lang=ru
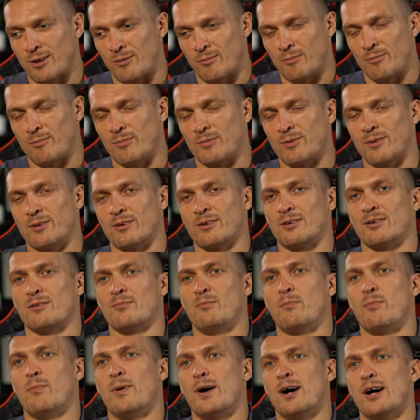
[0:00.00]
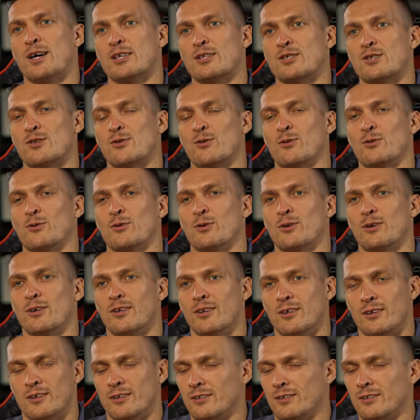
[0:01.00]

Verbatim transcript: там, э, пасту.